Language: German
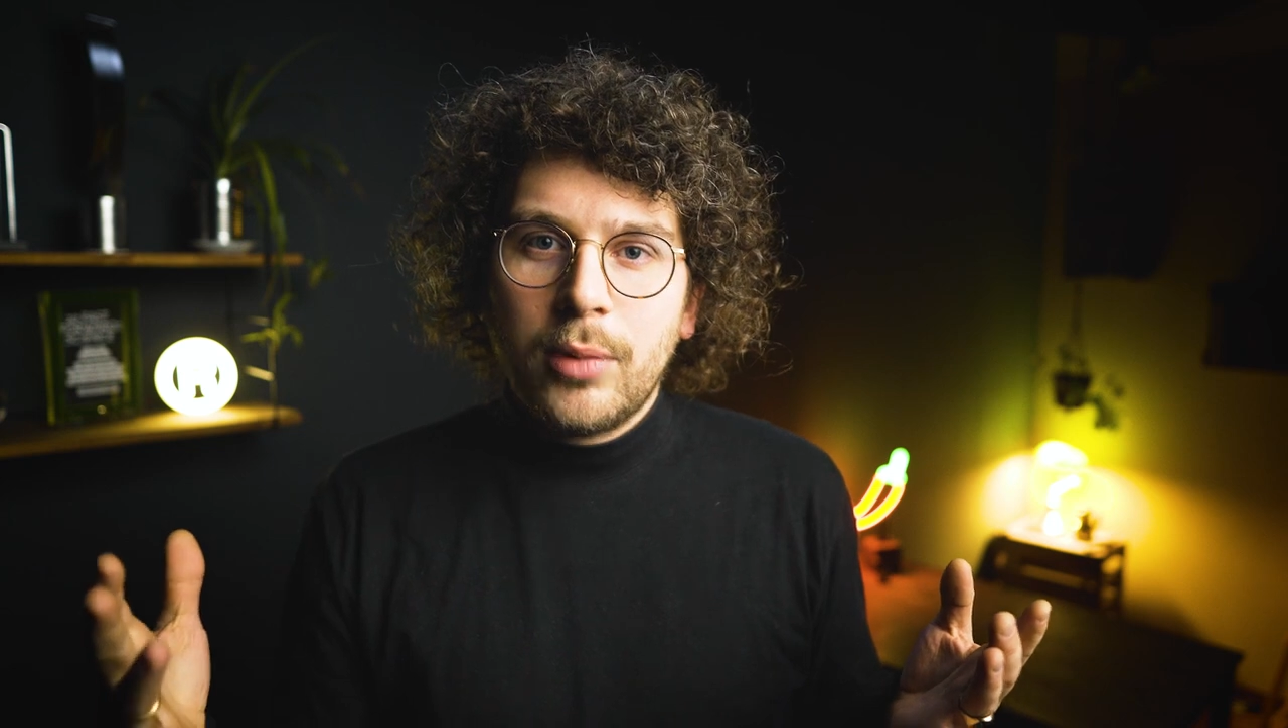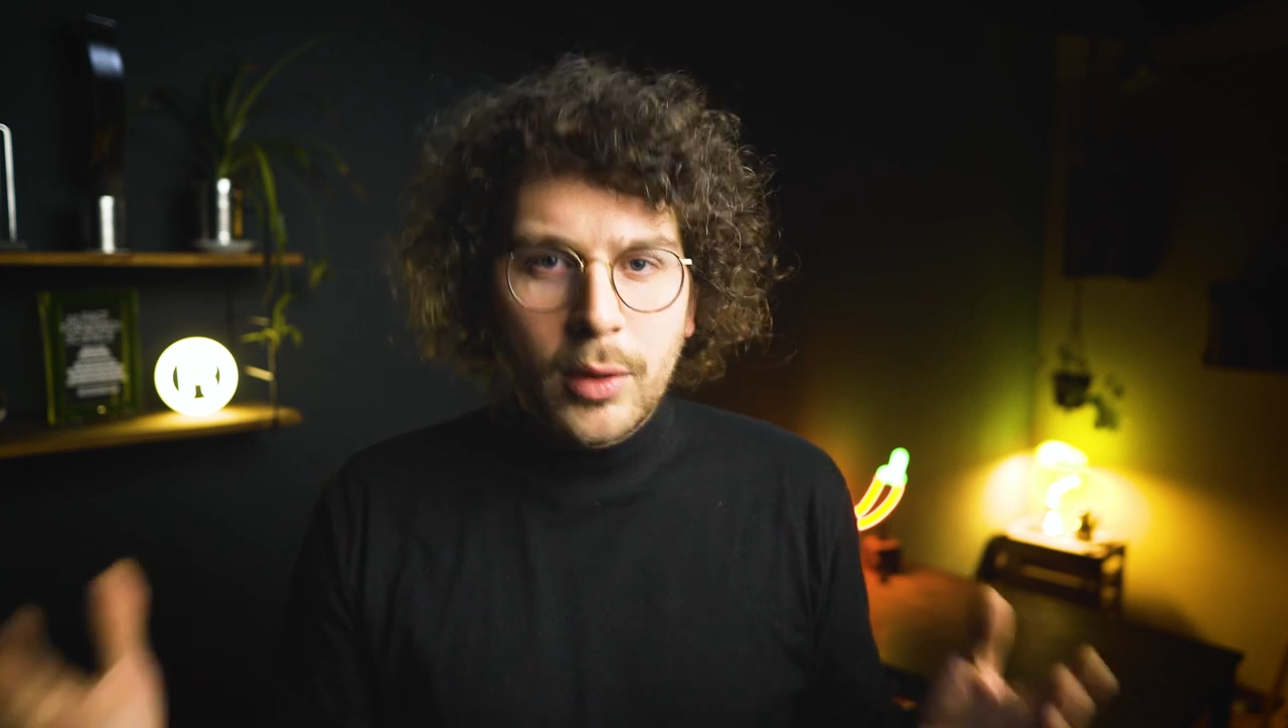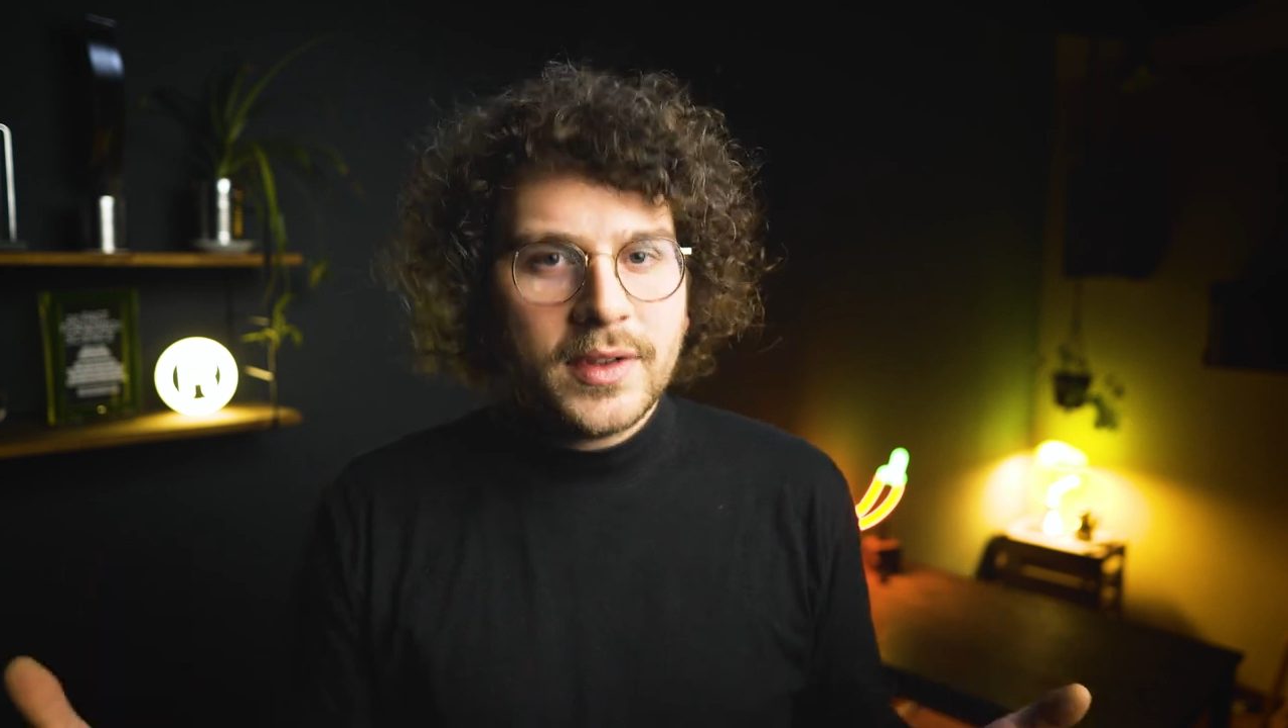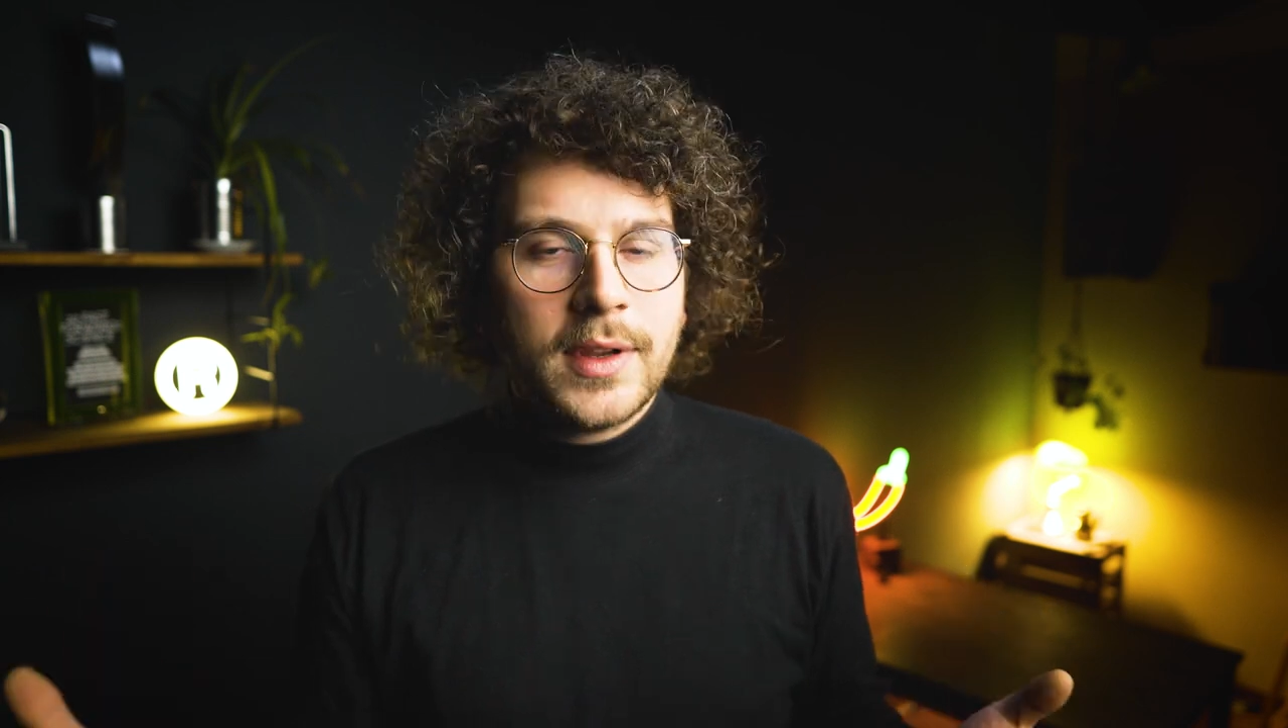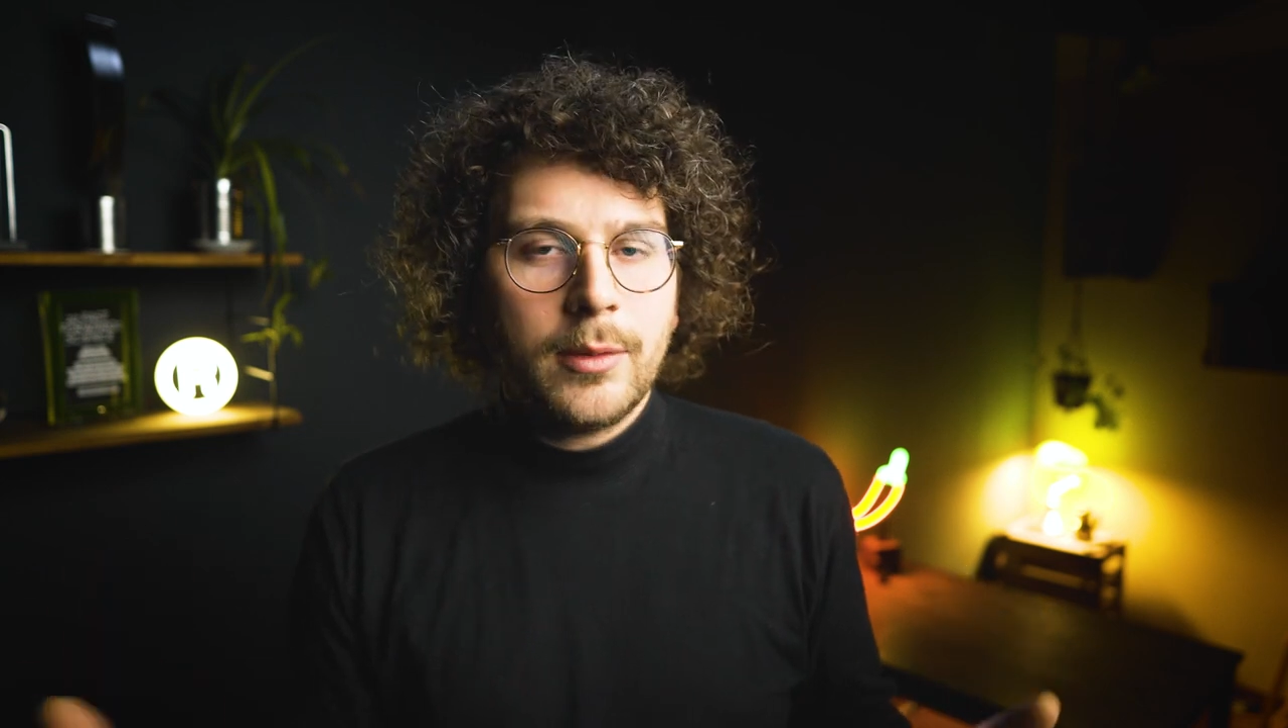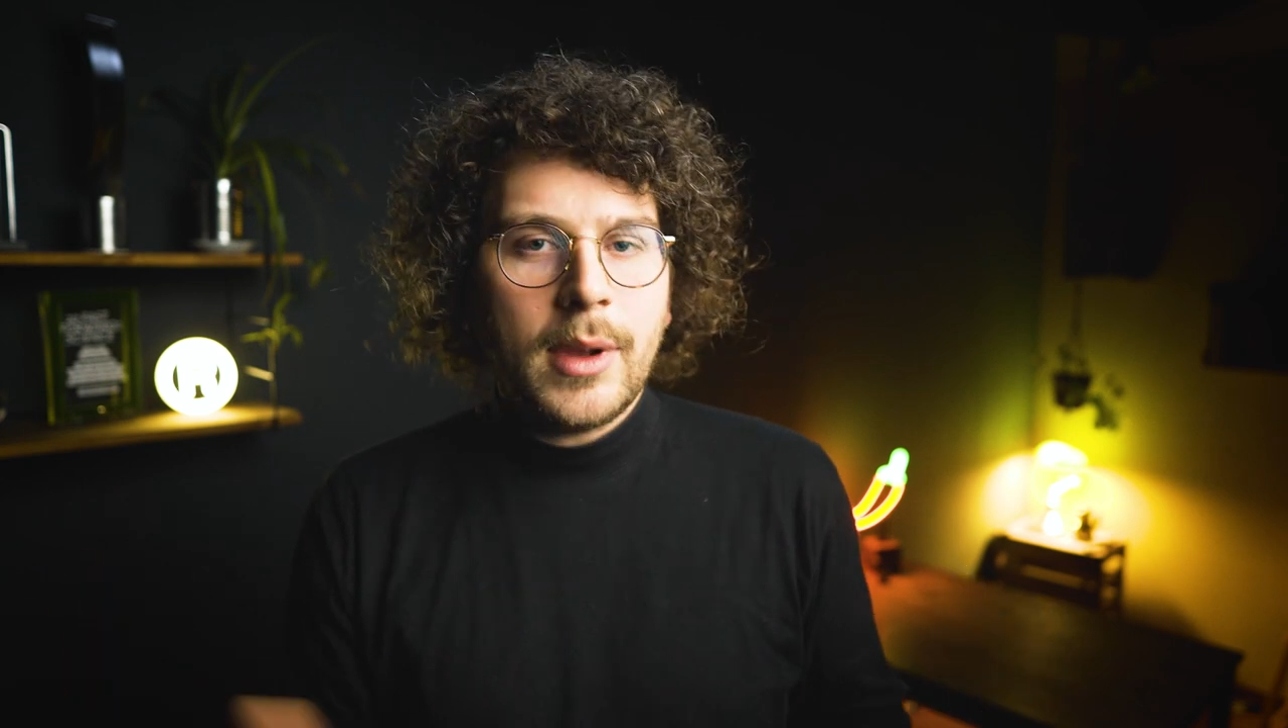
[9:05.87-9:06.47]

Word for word: positiv